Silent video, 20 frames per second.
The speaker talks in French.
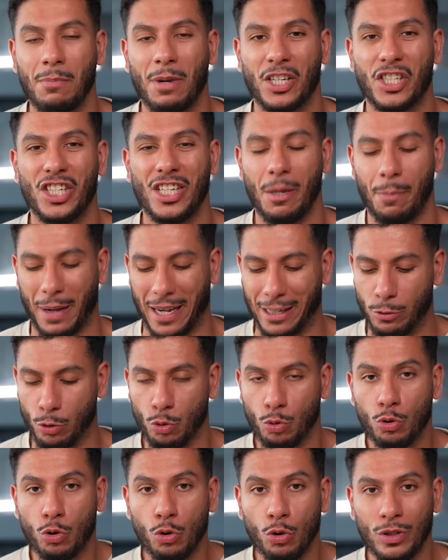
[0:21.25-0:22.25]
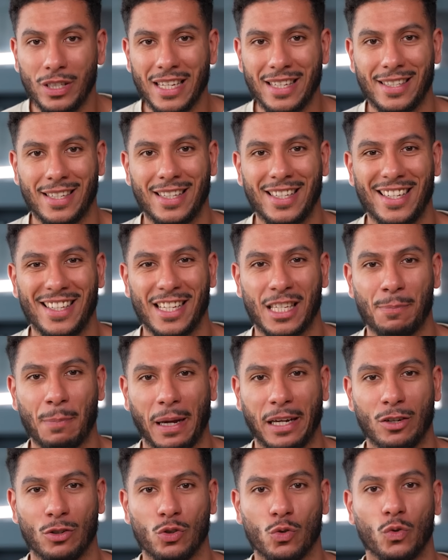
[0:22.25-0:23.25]
Imaginez près de deux décennies
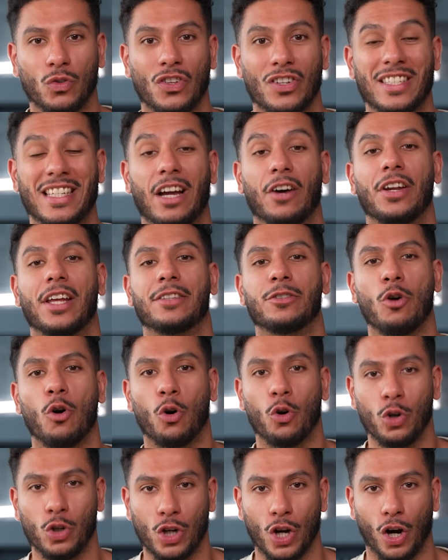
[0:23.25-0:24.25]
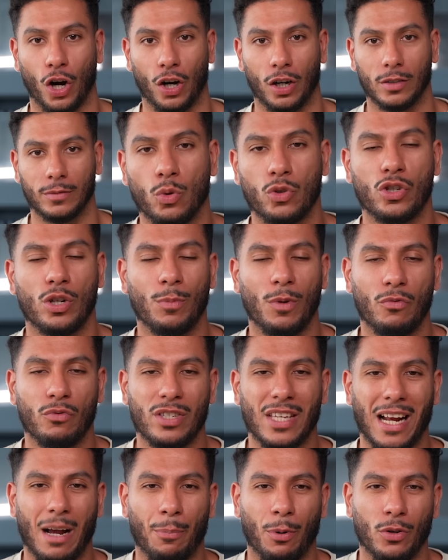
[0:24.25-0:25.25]
d'expérience condensées en un temps record. Non seulement vous
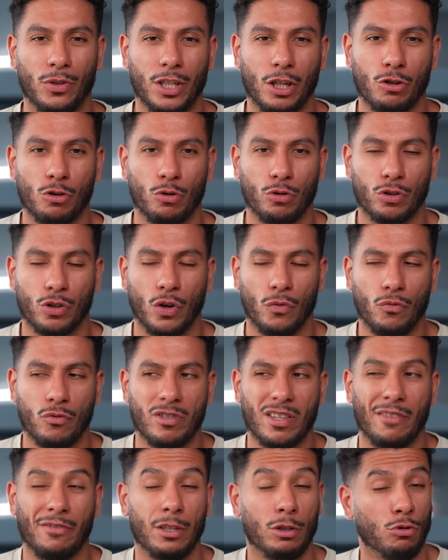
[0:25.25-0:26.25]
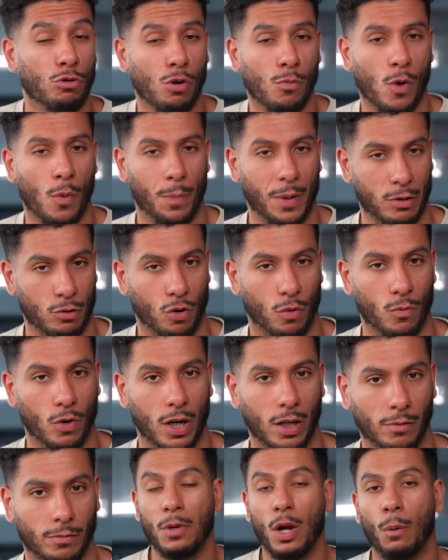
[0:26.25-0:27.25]
allez apprendre des choses que vous savez sûrement pas sur
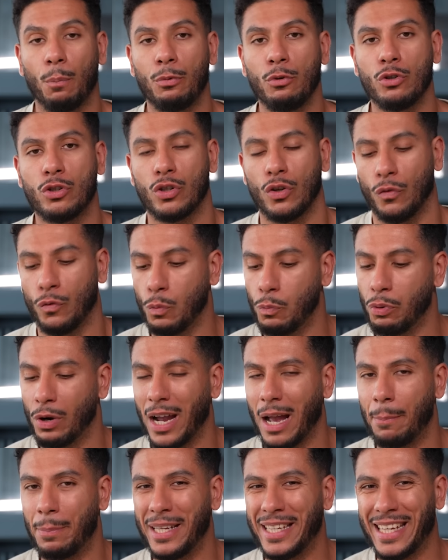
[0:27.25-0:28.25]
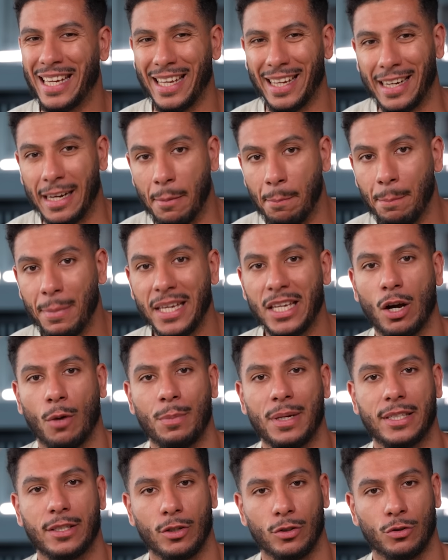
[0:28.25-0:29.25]
moi, mais en plus vous pourrez appliquer les meilleures
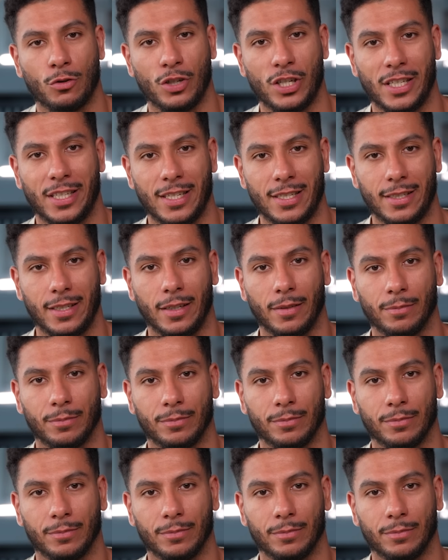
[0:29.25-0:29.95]
méthodes que j'ai testées.